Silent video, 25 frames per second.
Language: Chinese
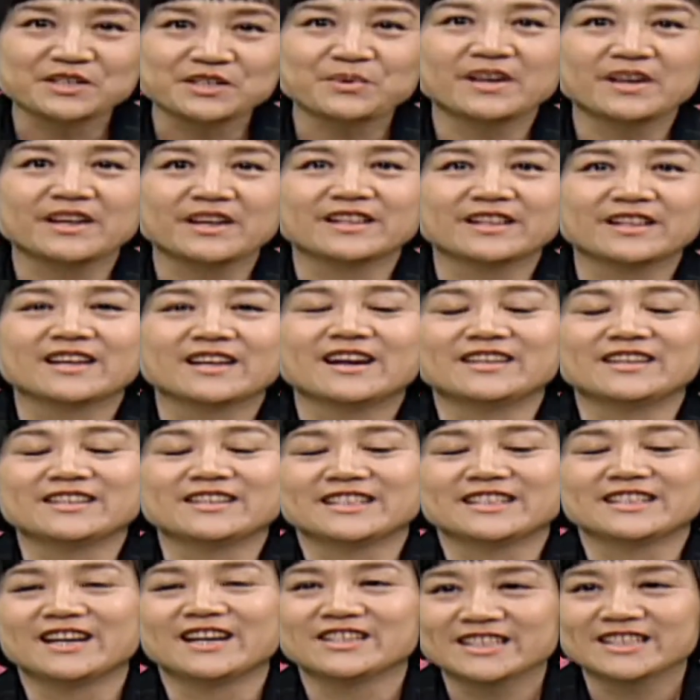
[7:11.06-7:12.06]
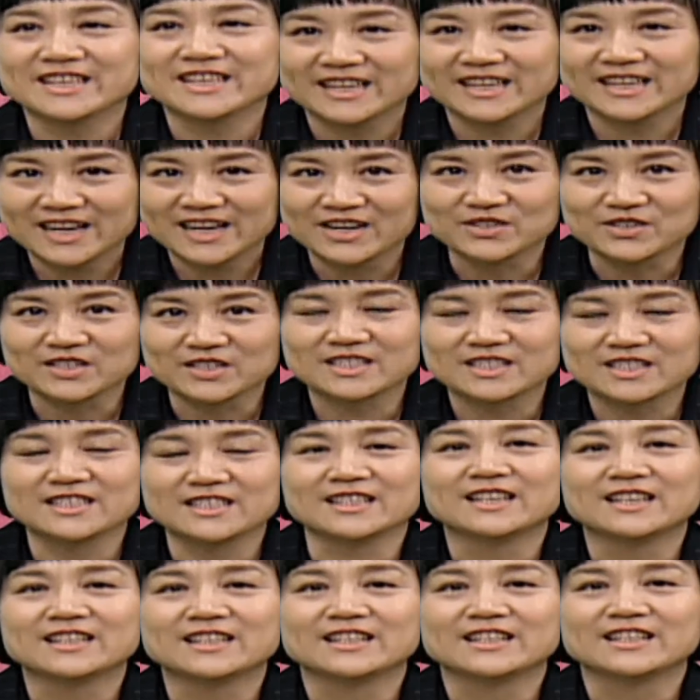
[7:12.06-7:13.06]
愿，好，然后再考
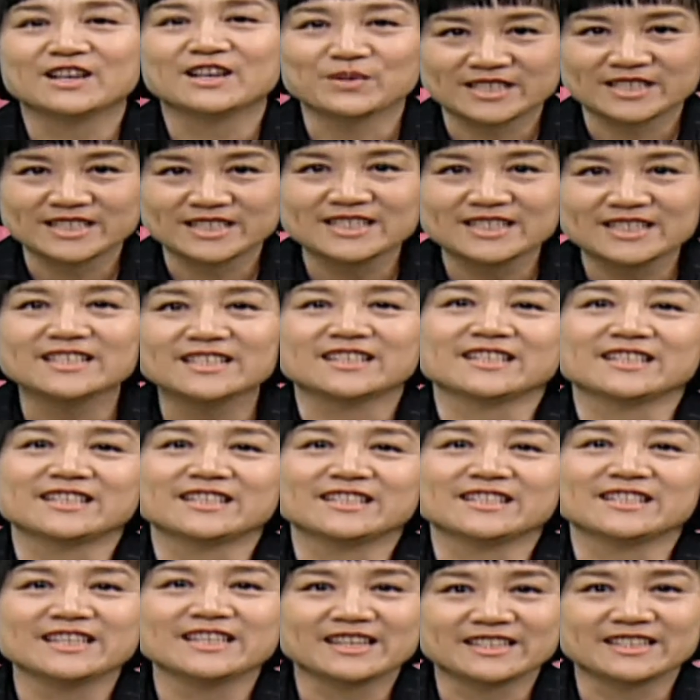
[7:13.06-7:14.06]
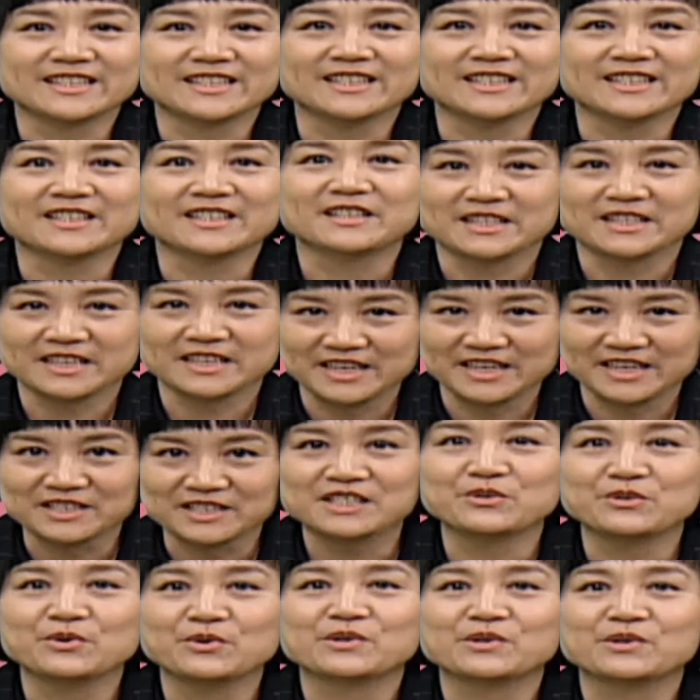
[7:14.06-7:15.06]
试。那我自己是这样的填
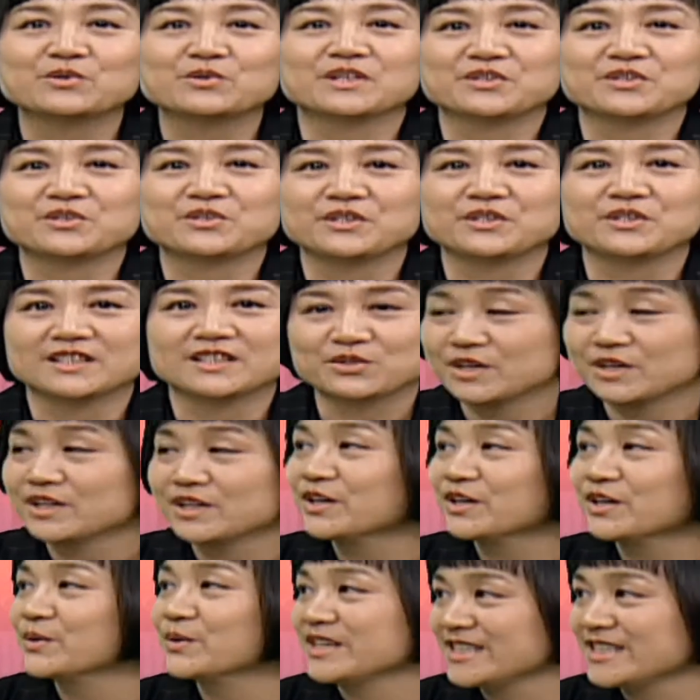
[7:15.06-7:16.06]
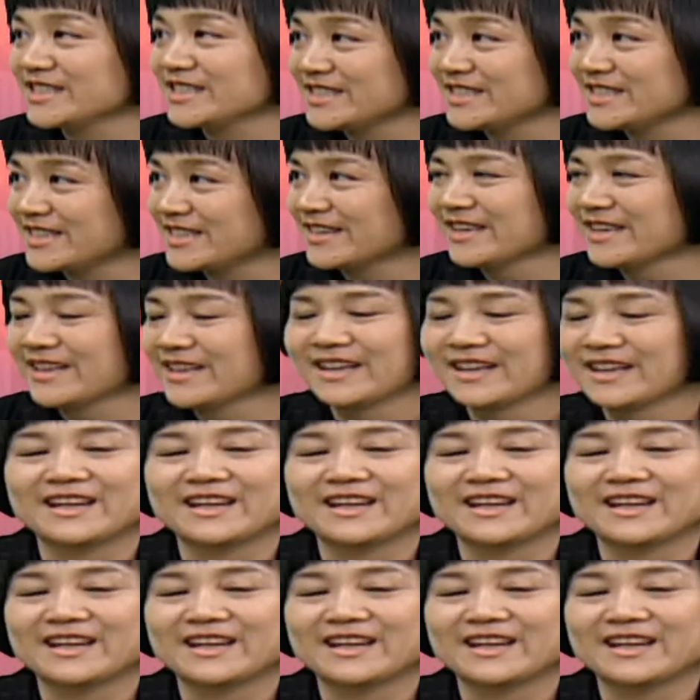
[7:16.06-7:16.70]
志愿顺序的最后一届。